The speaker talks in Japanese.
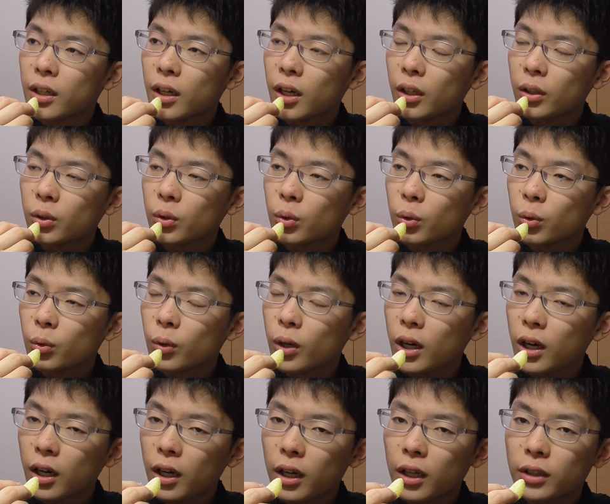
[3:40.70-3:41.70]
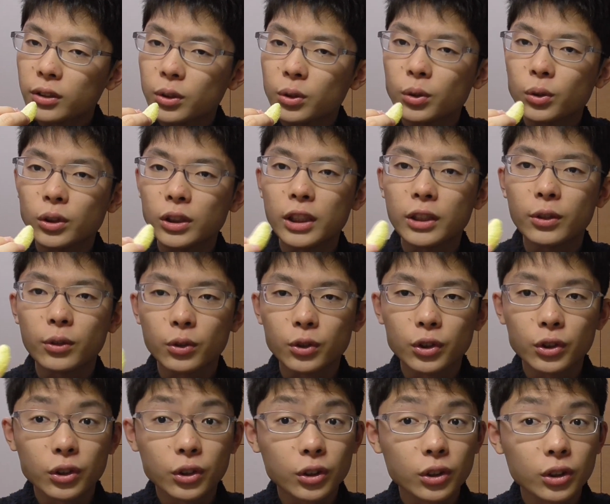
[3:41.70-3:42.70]
あとは、そう、あの、
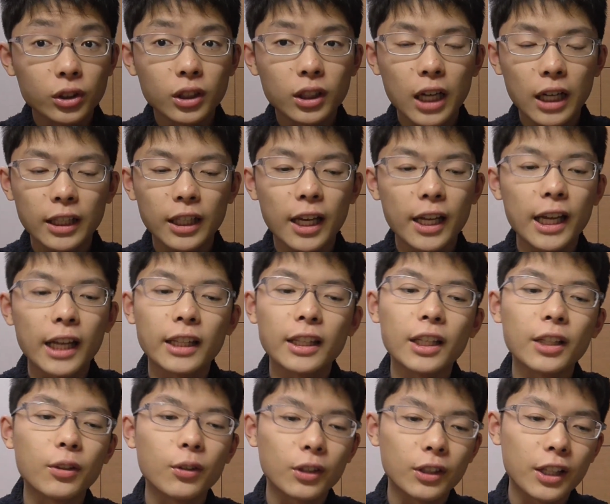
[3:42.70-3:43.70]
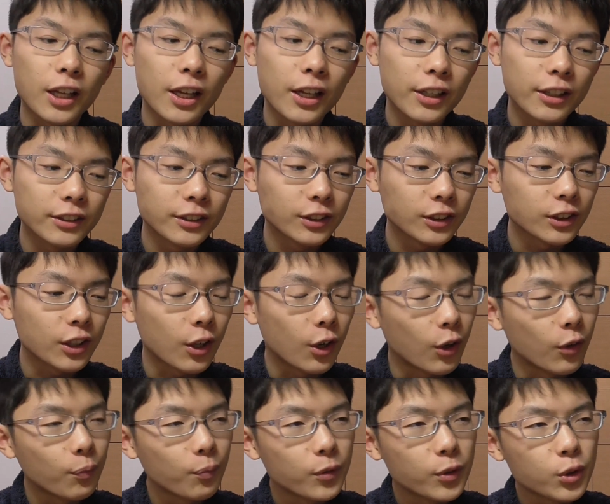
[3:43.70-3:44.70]
課題やったりとかね。なん
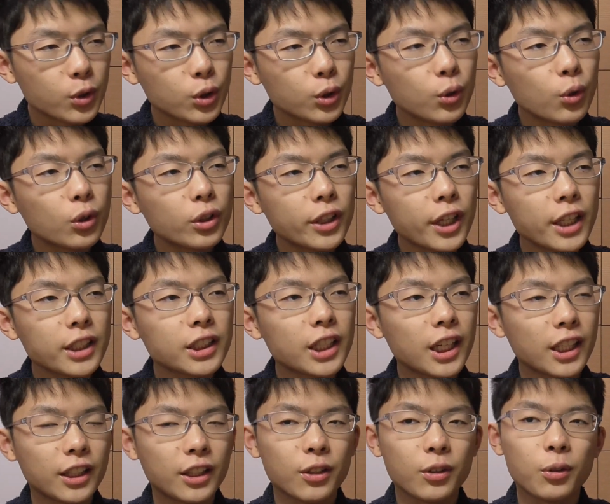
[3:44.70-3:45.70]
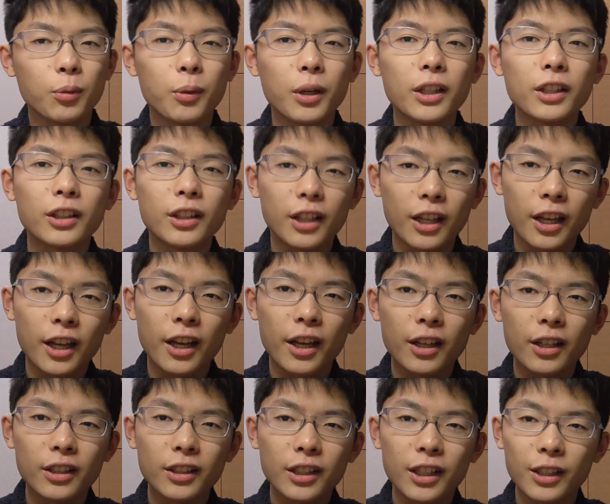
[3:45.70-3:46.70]
か、中国経済っていうのもあっ
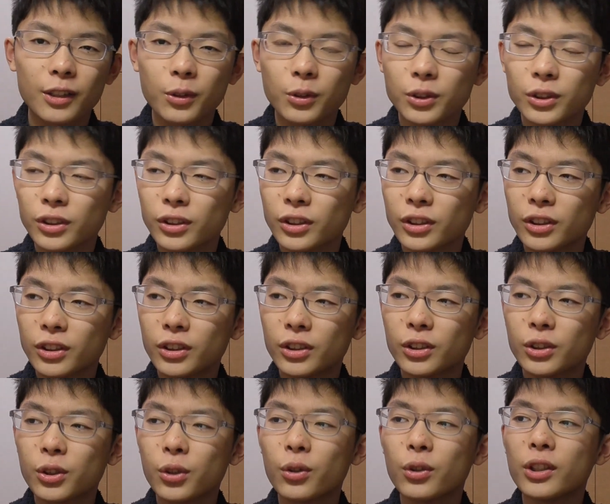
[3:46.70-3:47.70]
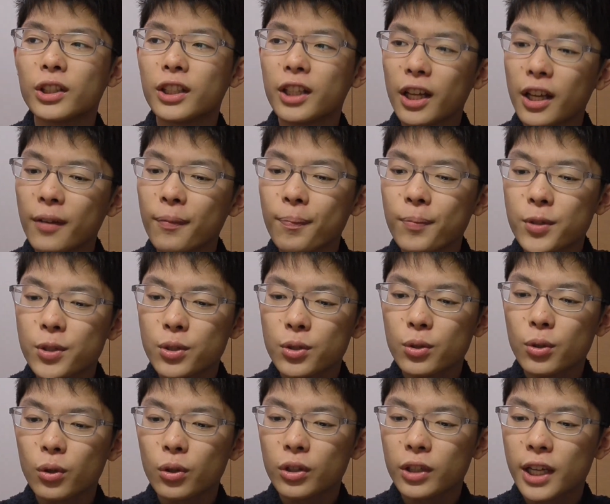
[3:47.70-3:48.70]
て、あの、授業にね、
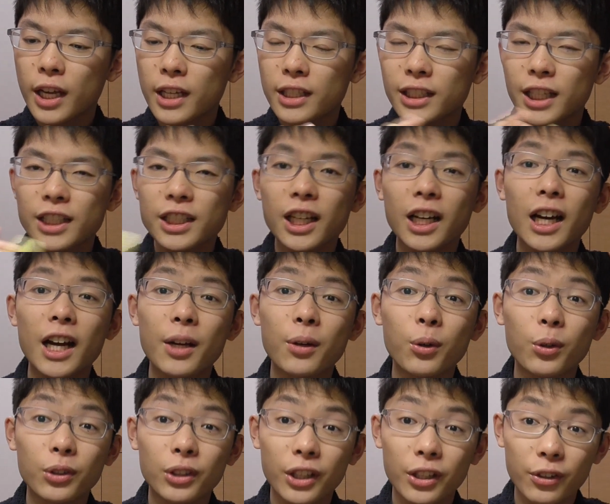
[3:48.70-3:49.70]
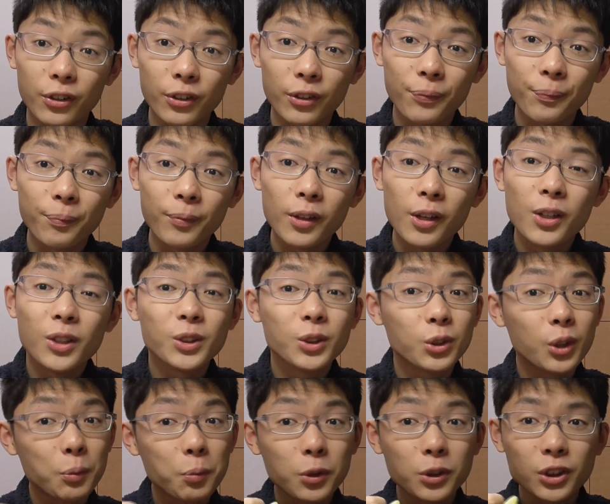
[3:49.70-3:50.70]
中国経済社会論っていう、
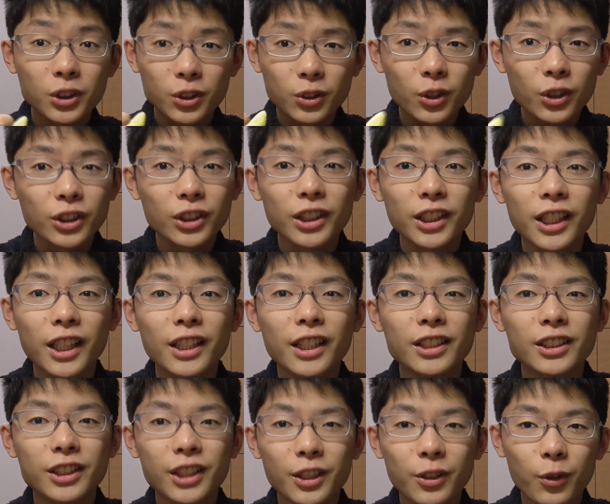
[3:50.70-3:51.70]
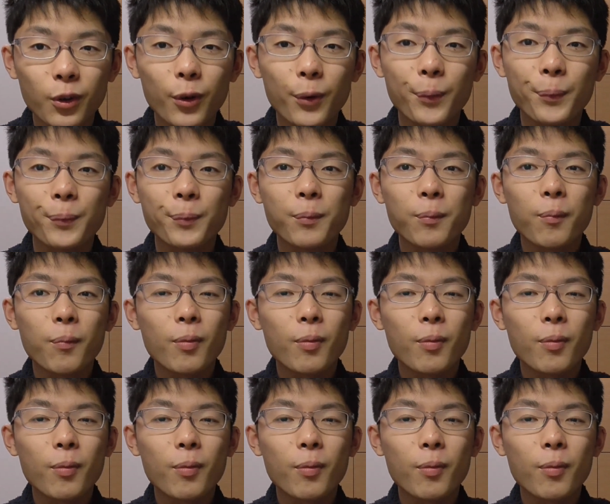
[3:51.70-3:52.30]
それ僕すごい好きなんですけど、